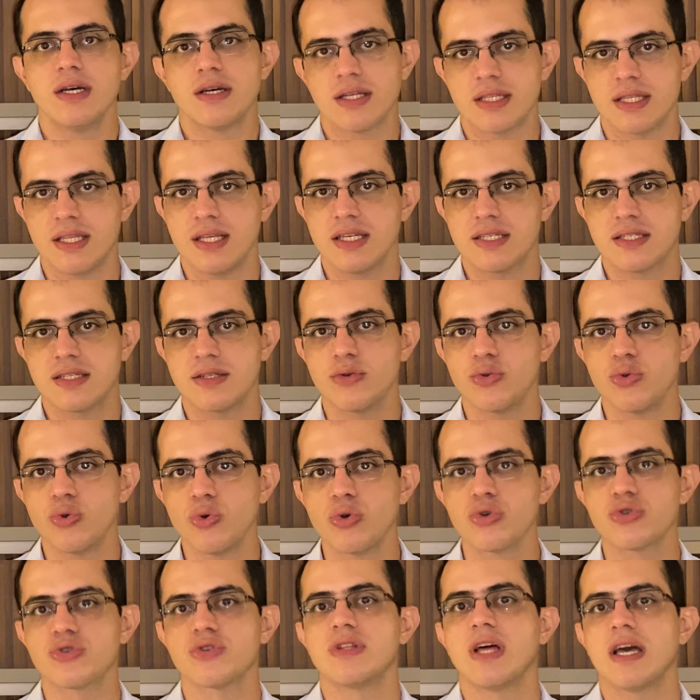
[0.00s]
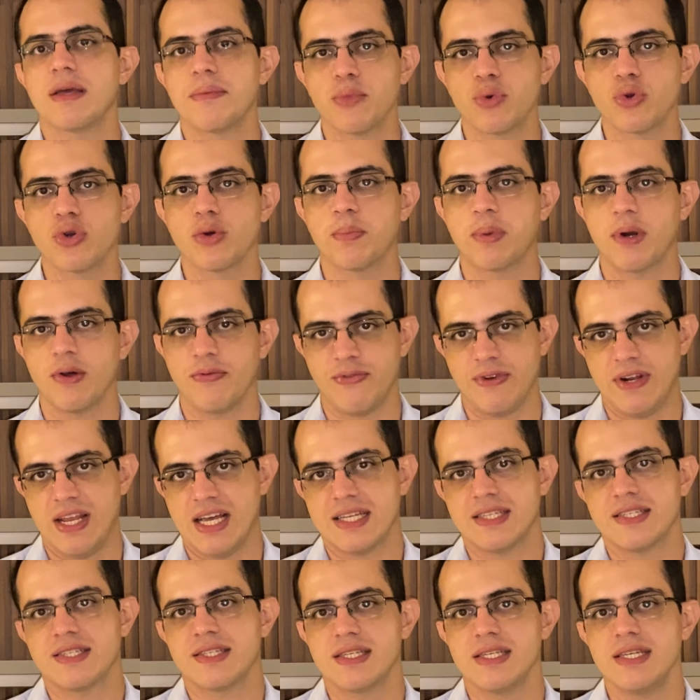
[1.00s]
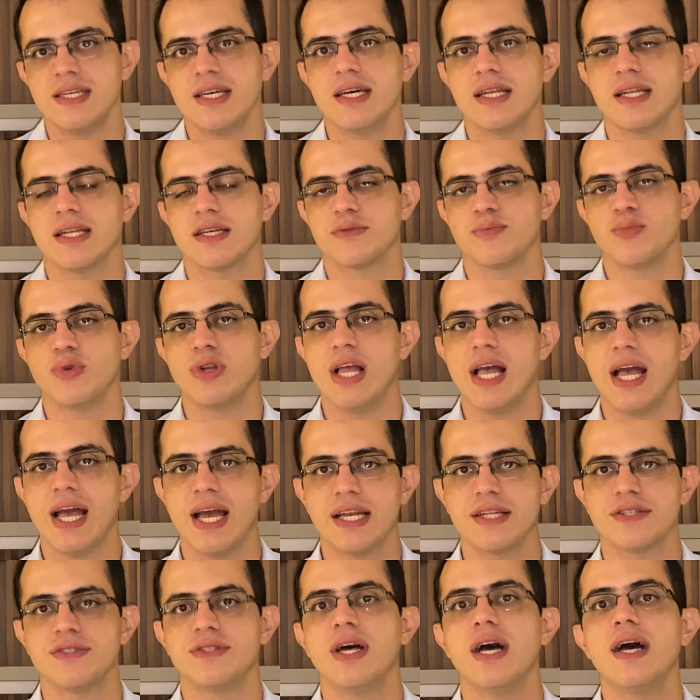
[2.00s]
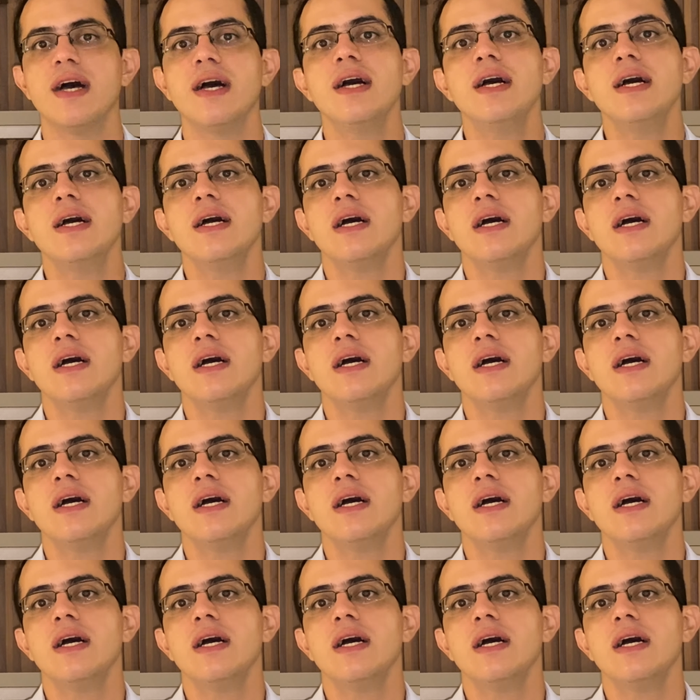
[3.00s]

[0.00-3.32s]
desse uso da imunoprofilaxia nas mulheres, né?